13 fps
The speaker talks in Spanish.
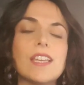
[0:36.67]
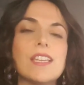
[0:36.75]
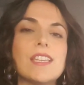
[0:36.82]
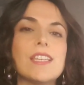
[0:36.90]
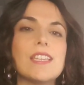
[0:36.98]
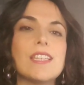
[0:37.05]

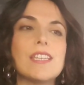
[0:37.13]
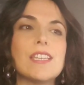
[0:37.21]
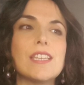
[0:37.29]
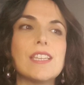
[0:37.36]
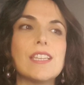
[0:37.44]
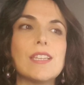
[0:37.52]

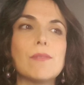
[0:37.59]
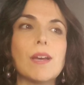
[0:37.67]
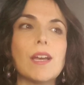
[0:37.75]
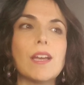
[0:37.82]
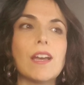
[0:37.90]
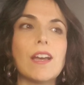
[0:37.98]
y
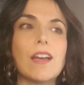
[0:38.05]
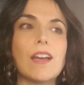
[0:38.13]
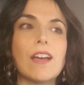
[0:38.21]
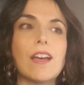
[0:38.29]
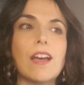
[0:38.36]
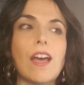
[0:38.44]

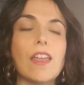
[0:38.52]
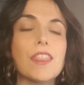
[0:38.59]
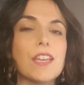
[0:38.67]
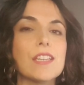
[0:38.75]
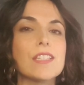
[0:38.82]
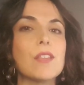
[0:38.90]
va a
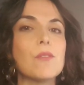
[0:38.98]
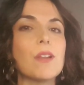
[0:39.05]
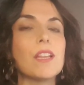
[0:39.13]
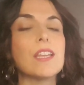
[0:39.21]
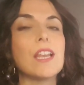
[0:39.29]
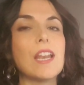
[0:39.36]
hacerse
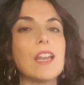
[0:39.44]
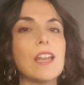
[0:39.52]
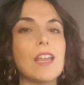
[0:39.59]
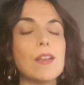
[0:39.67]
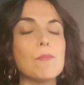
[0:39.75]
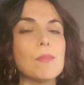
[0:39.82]
durante el,